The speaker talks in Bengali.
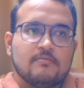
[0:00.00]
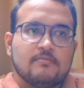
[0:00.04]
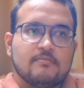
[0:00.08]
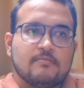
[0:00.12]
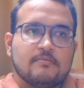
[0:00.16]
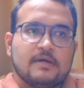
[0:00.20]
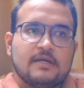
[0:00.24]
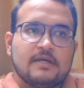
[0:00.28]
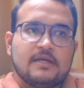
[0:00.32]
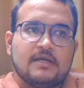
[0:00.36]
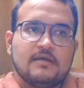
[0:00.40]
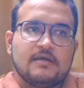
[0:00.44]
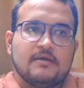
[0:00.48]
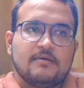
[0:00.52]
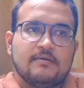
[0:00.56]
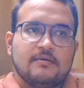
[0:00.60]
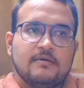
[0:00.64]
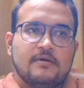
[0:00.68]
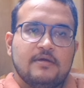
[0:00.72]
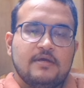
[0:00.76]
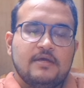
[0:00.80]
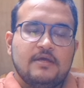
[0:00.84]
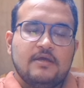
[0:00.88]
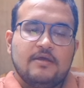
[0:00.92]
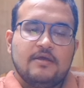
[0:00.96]
মানে
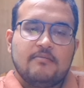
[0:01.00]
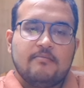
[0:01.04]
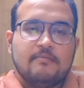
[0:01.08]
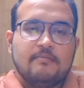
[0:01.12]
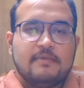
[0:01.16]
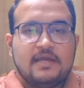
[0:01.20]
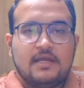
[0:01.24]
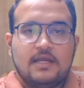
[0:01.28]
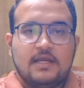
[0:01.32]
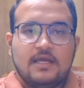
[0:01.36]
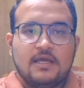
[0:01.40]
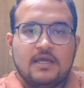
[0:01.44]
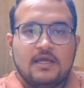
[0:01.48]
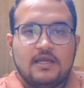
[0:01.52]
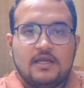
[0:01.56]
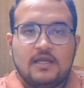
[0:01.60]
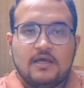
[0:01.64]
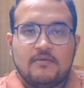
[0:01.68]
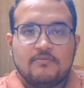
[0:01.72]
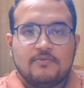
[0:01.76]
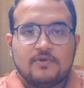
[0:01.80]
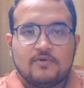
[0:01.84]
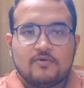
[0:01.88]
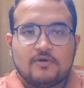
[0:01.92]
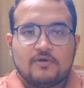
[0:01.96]
মেনে গেলাম
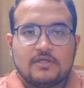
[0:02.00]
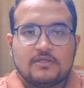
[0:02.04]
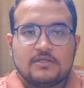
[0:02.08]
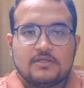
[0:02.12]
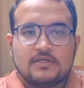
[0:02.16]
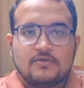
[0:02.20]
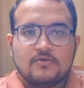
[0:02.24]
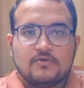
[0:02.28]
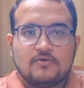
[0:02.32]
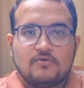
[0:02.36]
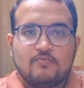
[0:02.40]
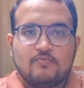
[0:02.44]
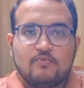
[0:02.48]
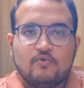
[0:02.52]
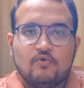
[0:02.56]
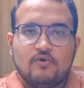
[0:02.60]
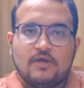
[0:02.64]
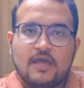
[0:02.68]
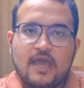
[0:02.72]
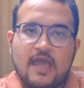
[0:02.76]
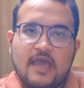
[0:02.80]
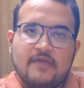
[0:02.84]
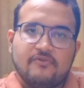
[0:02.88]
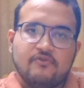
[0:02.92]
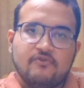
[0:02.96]
তোকে যে তোর বুকে
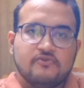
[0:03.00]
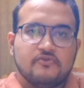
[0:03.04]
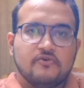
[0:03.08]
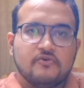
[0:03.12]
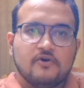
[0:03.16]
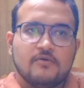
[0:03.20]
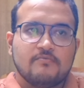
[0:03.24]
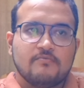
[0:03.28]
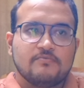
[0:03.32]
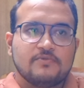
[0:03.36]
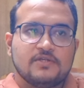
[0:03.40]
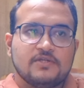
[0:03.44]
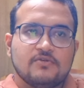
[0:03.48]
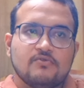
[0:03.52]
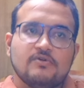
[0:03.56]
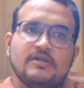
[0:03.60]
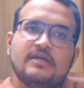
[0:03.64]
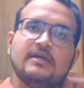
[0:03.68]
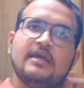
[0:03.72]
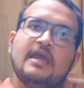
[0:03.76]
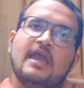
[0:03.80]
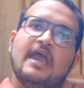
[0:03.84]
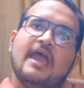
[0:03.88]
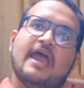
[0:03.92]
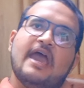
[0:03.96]
এত দম যে তুই
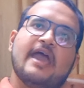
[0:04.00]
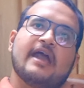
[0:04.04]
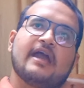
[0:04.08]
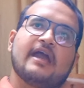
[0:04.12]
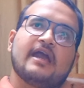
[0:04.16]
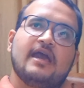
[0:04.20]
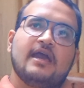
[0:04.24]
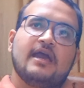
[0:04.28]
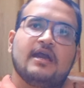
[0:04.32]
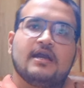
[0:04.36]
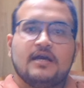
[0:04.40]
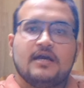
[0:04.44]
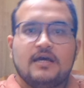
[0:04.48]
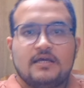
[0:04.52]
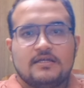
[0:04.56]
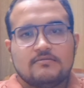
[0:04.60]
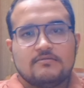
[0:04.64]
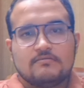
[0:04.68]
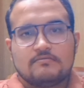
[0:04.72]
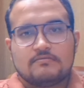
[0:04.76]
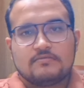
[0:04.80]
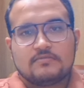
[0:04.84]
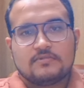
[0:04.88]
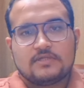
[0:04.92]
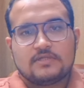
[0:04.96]
একা একা
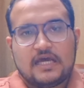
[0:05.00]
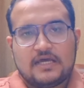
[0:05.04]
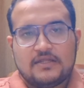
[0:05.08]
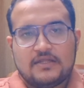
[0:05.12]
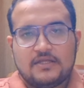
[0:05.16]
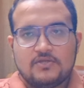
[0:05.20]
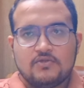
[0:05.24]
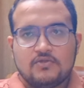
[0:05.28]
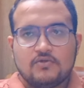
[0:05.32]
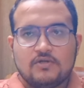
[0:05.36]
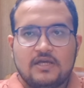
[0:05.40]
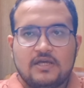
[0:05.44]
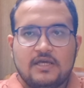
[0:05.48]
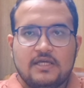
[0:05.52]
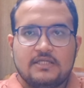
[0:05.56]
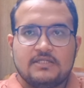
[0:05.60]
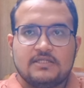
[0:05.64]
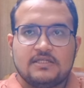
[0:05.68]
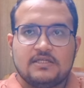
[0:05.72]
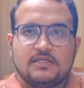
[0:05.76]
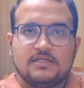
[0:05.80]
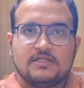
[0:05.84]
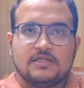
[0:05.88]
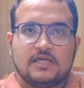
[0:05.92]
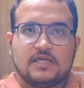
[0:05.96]
ছাদে চলে
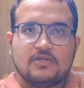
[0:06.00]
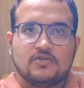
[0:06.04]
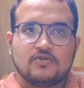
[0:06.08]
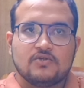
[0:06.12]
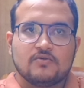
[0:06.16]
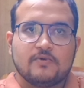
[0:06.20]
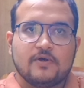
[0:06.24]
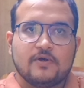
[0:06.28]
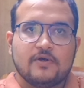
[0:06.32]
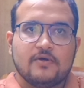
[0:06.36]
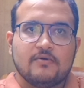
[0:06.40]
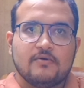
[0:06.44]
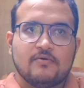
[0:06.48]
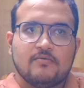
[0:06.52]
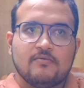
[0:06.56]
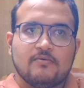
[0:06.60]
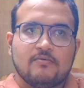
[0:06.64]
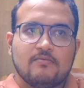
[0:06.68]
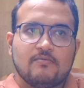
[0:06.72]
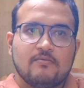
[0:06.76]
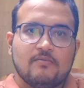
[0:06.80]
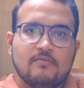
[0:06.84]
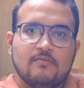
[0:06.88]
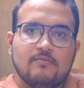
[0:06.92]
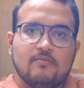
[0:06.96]
গেছিলিস সেই সময়
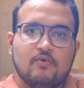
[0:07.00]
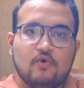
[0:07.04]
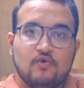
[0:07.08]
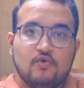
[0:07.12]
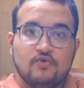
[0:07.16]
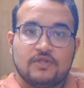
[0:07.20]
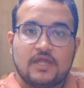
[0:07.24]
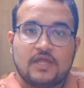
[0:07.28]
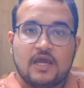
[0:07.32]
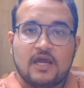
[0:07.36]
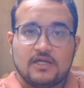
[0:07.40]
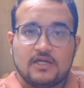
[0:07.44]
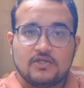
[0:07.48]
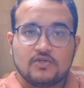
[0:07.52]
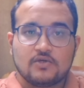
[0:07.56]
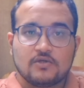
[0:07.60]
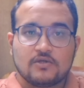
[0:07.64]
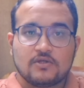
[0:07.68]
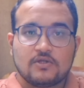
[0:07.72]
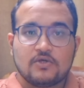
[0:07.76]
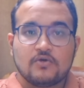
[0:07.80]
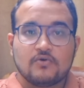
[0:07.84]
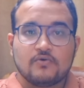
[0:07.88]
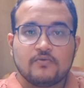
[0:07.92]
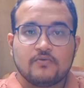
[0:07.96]
ভূত থাকা
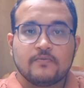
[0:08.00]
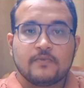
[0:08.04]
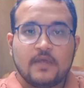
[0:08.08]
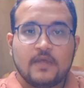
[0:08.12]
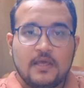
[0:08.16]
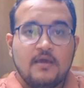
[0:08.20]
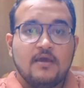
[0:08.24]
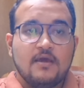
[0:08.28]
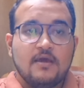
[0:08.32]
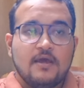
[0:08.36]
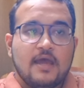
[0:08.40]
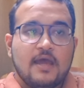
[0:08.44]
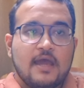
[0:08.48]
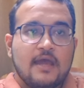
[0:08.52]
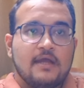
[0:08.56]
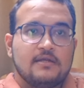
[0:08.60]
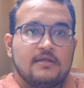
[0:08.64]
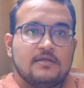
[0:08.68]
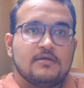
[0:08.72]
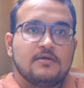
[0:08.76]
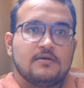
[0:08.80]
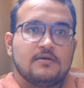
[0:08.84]
সত্ত্বেও অ্যান্ড